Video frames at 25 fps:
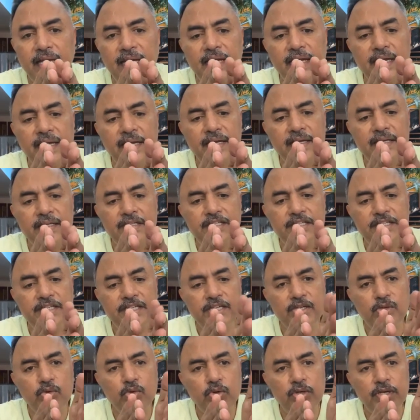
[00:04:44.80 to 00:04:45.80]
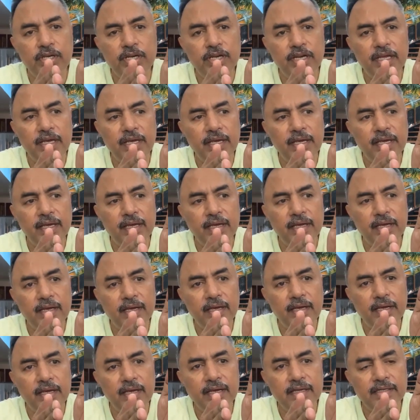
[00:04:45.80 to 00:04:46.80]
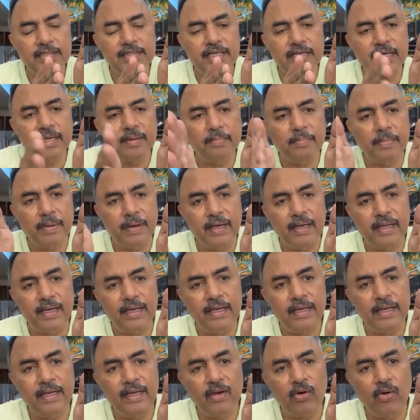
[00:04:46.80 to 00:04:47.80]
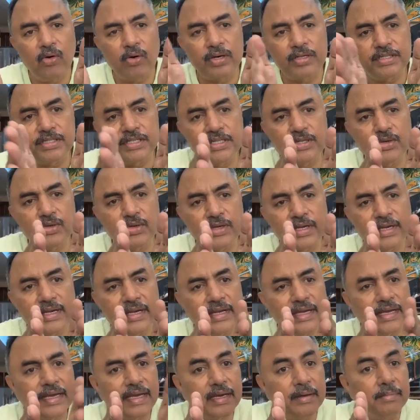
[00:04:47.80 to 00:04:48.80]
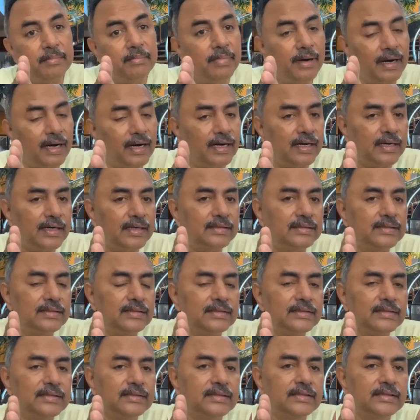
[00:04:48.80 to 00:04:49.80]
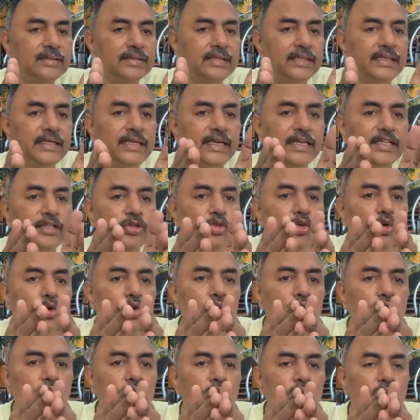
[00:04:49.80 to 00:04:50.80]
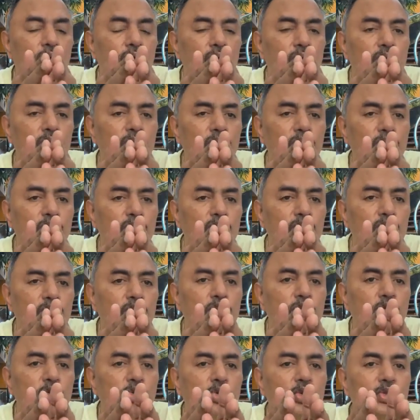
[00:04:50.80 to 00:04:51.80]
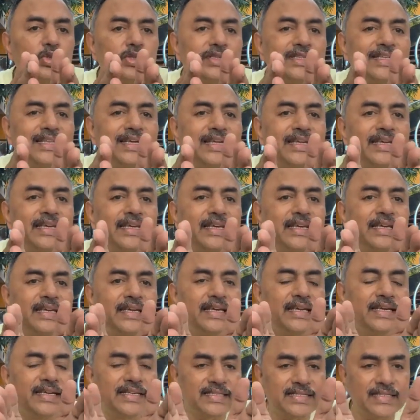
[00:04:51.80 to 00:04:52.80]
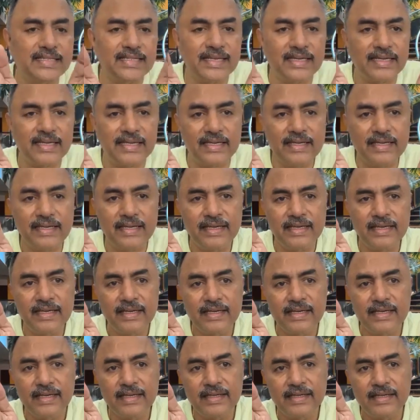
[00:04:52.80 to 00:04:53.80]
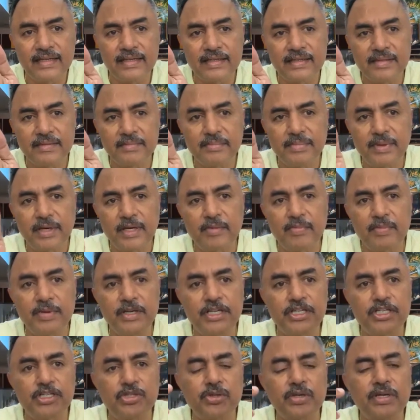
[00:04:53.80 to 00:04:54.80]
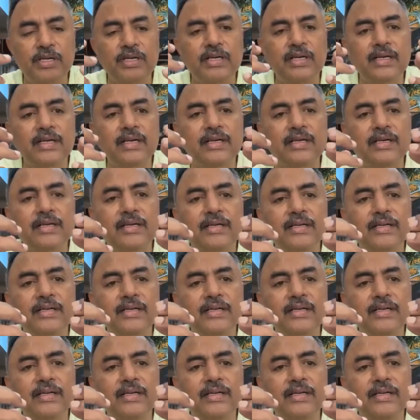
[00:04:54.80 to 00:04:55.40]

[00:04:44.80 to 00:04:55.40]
के जी उठने से पहले और जी उठने के बाद ये दोनों दो तरीके से परमेश्वर